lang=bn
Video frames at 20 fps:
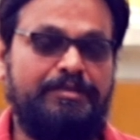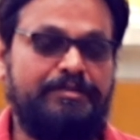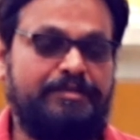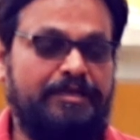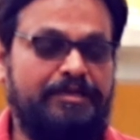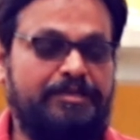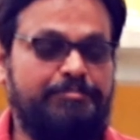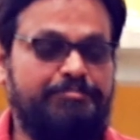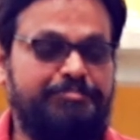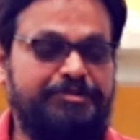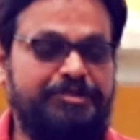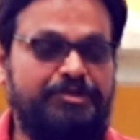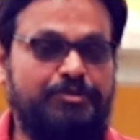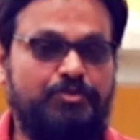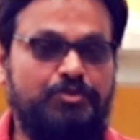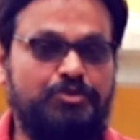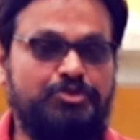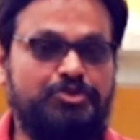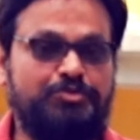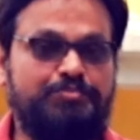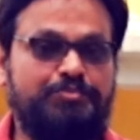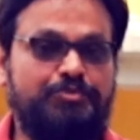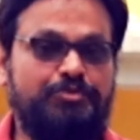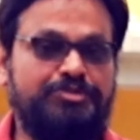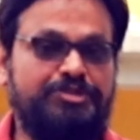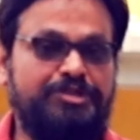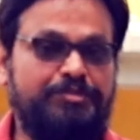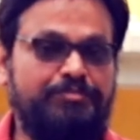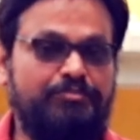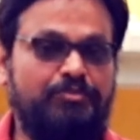তাহলে
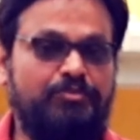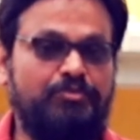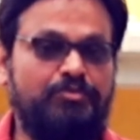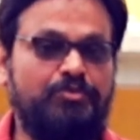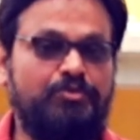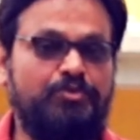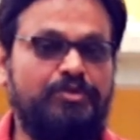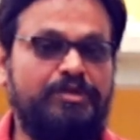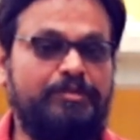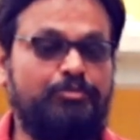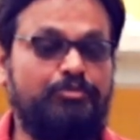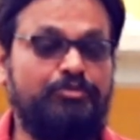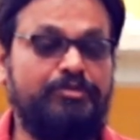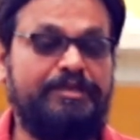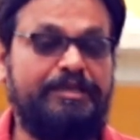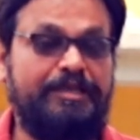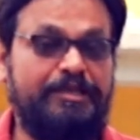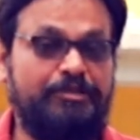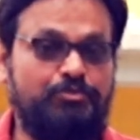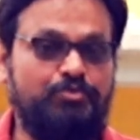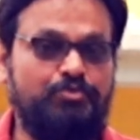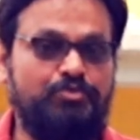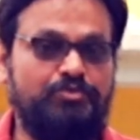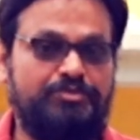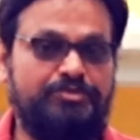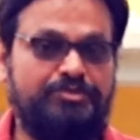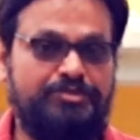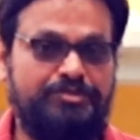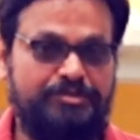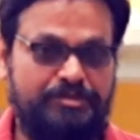বৃহস্পতি মঙ্গল এবং কেতুর
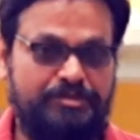